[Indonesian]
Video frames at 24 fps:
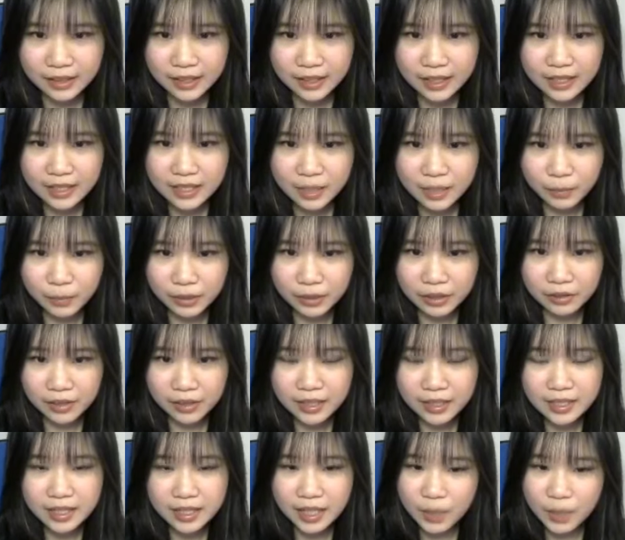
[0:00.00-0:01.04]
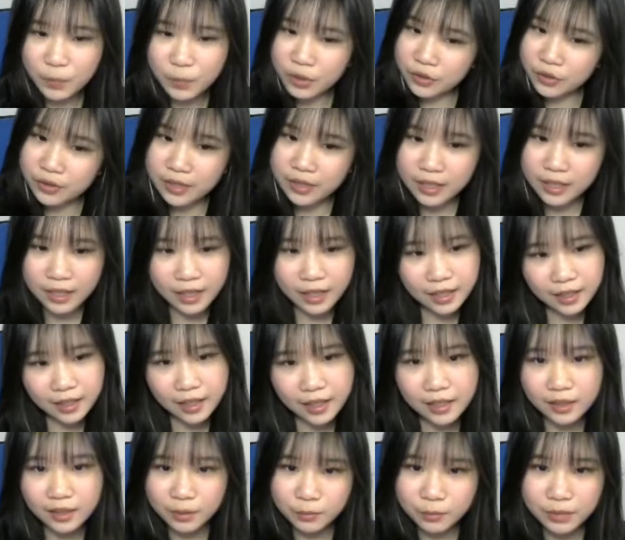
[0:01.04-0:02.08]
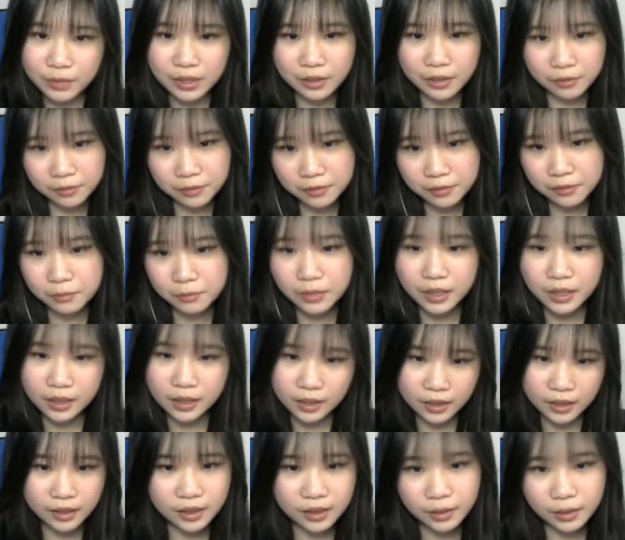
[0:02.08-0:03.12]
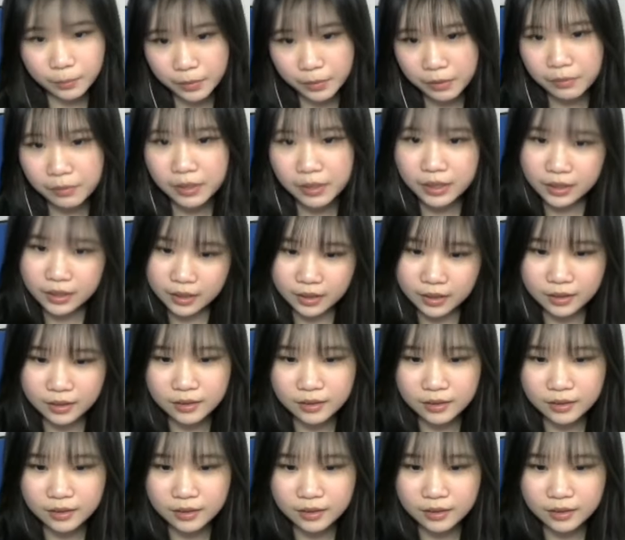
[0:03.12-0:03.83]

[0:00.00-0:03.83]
siapa tahu kan dengan menggunakan item baru bakal lebih wangi